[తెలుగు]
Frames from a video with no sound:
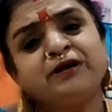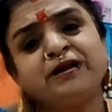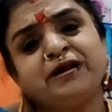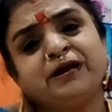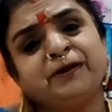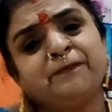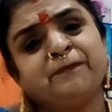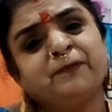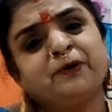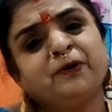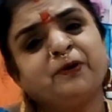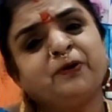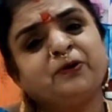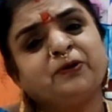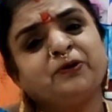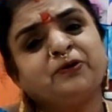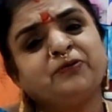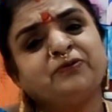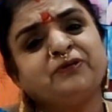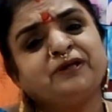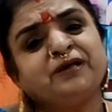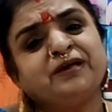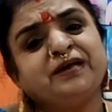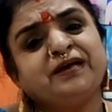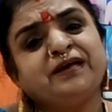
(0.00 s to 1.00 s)
ఉంటే ఏం
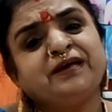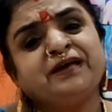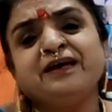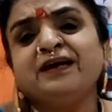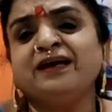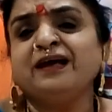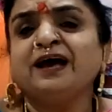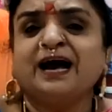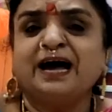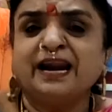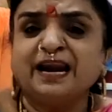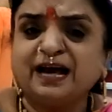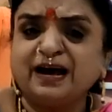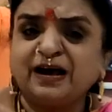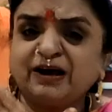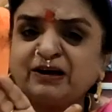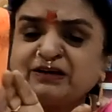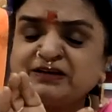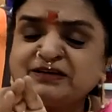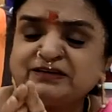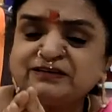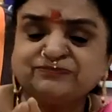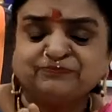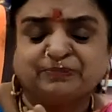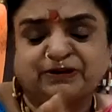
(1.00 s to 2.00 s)
బాగుంటుంది అలా
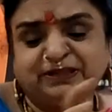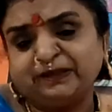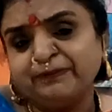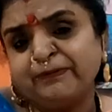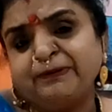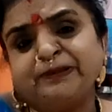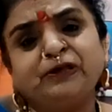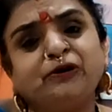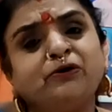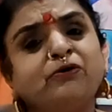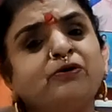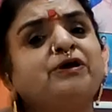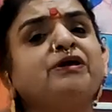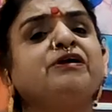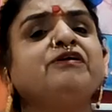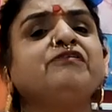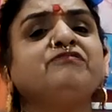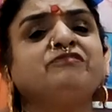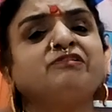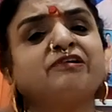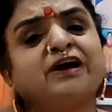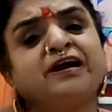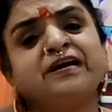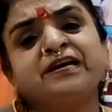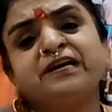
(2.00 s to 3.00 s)
మధ్య మధ్యలో
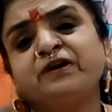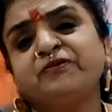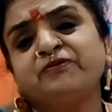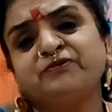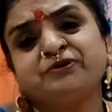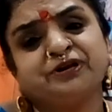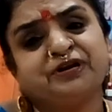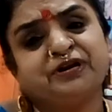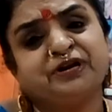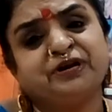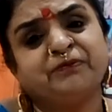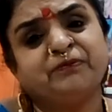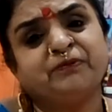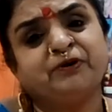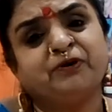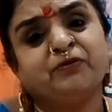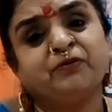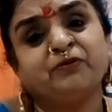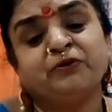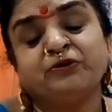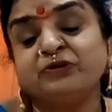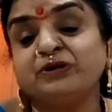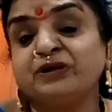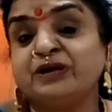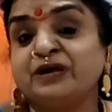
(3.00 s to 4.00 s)
కీచులాటలు ఉంటేనే
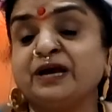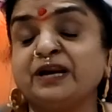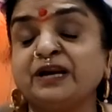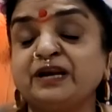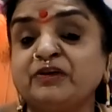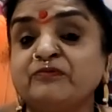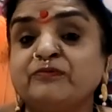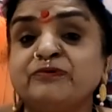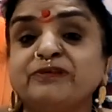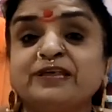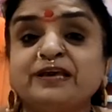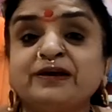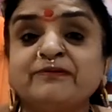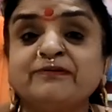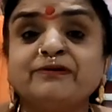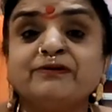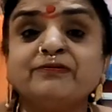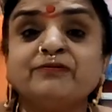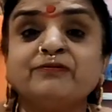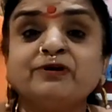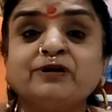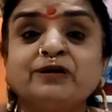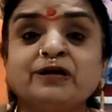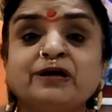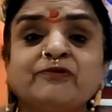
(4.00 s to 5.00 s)
బాగుంటుంది కానీ యువత
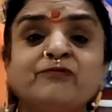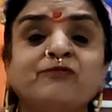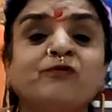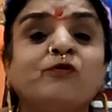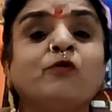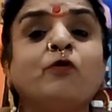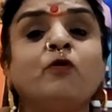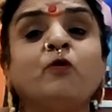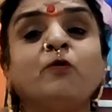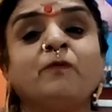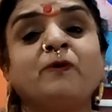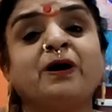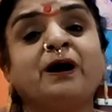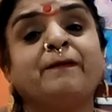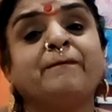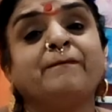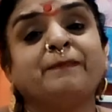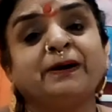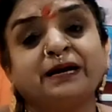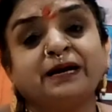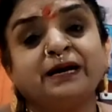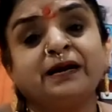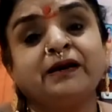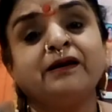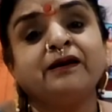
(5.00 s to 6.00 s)
ఏమనుకుంటారు ఓహో మా
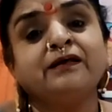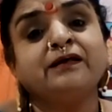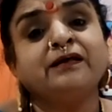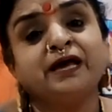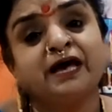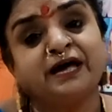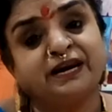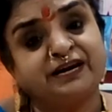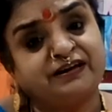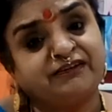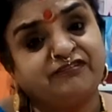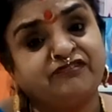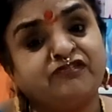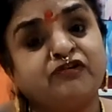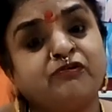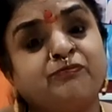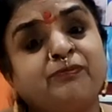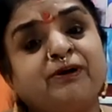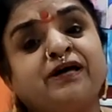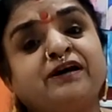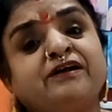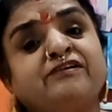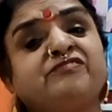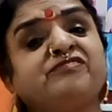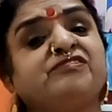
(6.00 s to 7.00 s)
అమ్మ నాన్నది అరేంజ్డ్
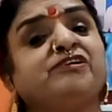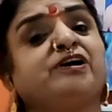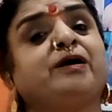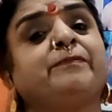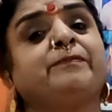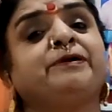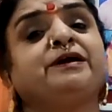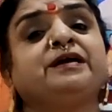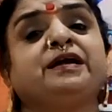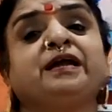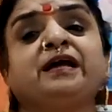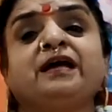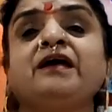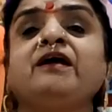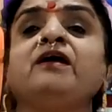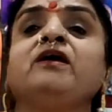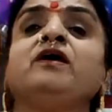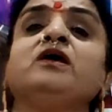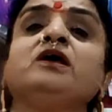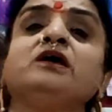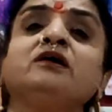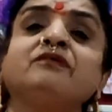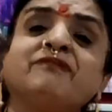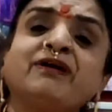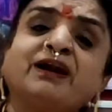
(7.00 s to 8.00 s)
మ్యారేజ్ కాబట్టే
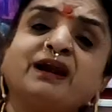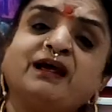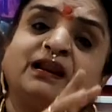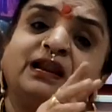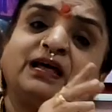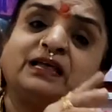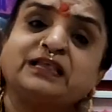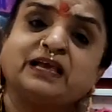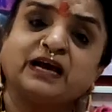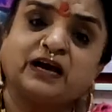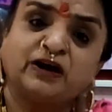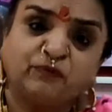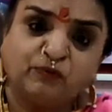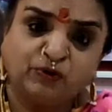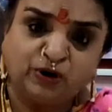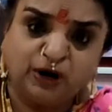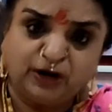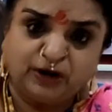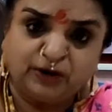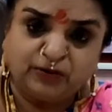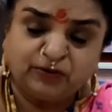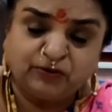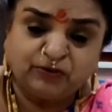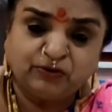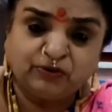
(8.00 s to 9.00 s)
వాళ్ళు అలా
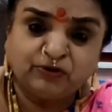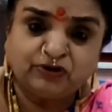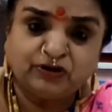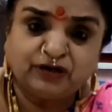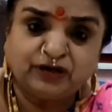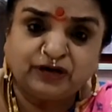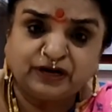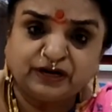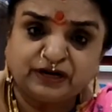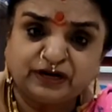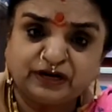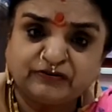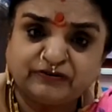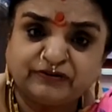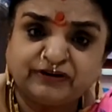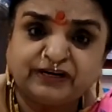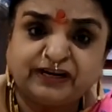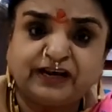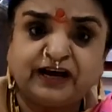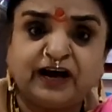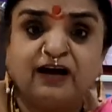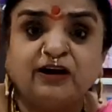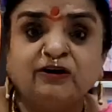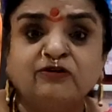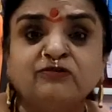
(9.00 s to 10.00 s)
తగవులాడుకుంటున్నారు
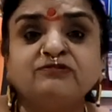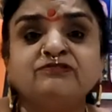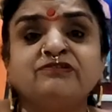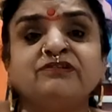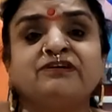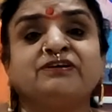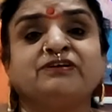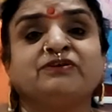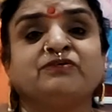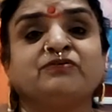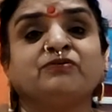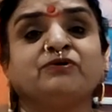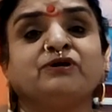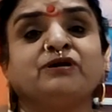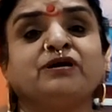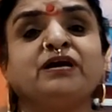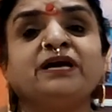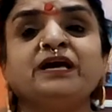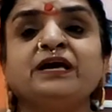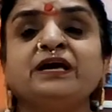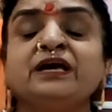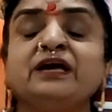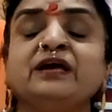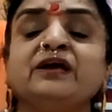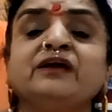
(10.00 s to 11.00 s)
అన్నటువంటి
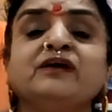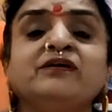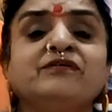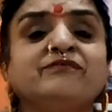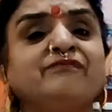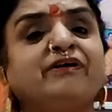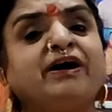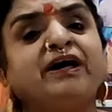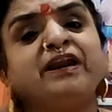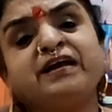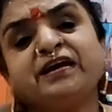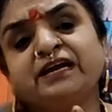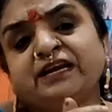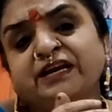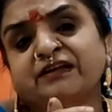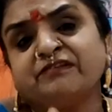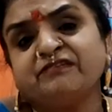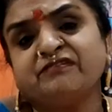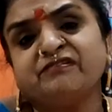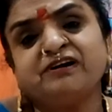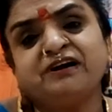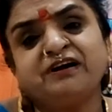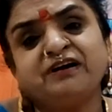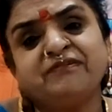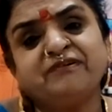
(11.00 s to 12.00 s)
ఆలోచనతోటి వారికి
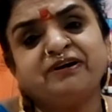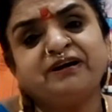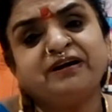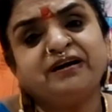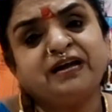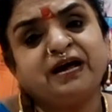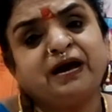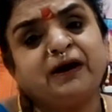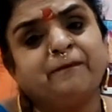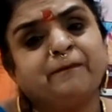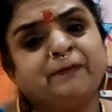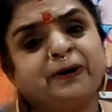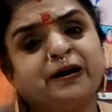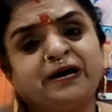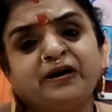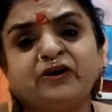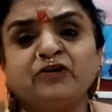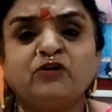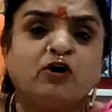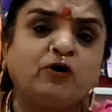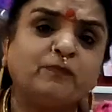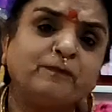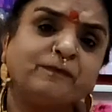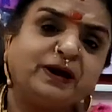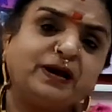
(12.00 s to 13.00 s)
నచ్చినటువంటి
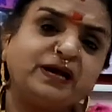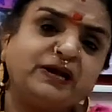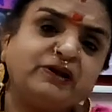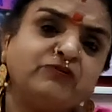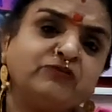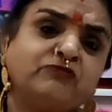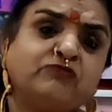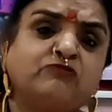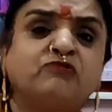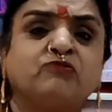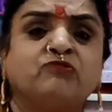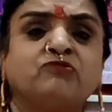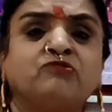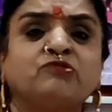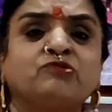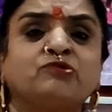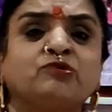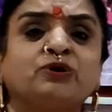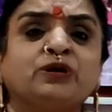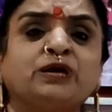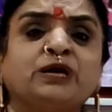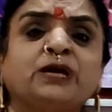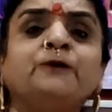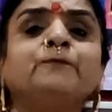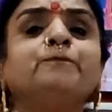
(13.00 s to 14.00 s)
అమ్మాయినో అబ్బాయినో
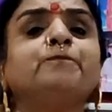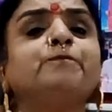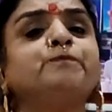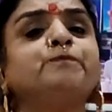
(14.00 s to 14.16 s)
చూసుకుని